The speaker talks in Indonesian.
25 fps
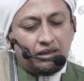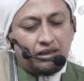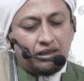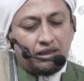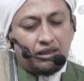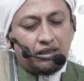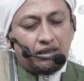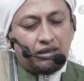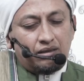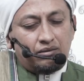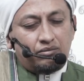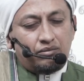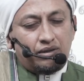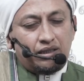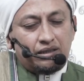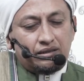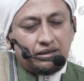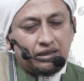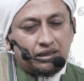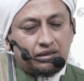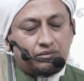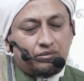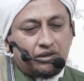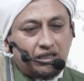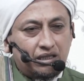uh,
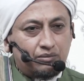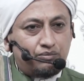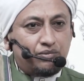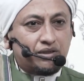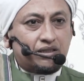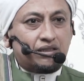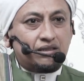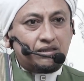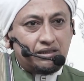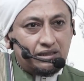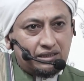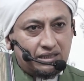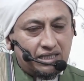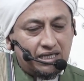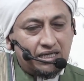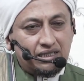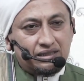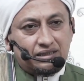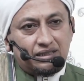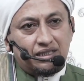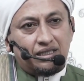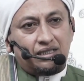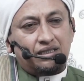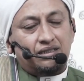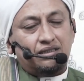banyak mendapatkan
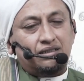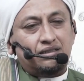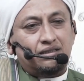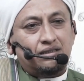ijazah